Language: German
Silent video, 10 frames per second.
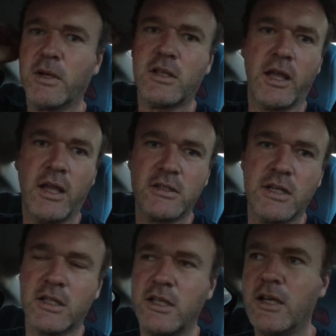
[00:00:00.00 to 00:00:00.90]
jemand daher,
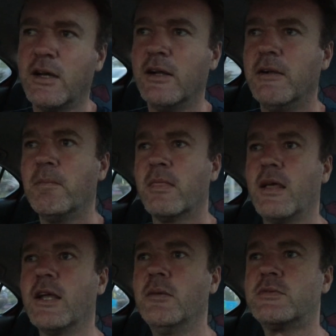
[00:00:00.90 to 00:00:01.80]
sagt hier,
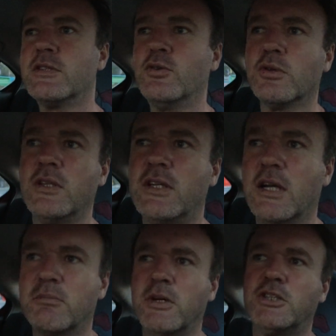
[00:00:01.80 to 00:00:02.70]
da gibt es einen guten,
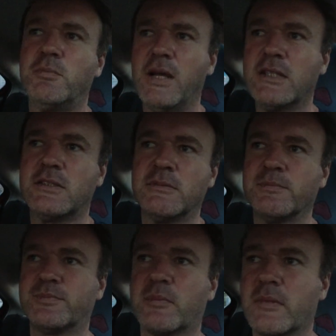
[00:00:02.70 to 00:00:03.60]
ich hatte mal Schmerzen.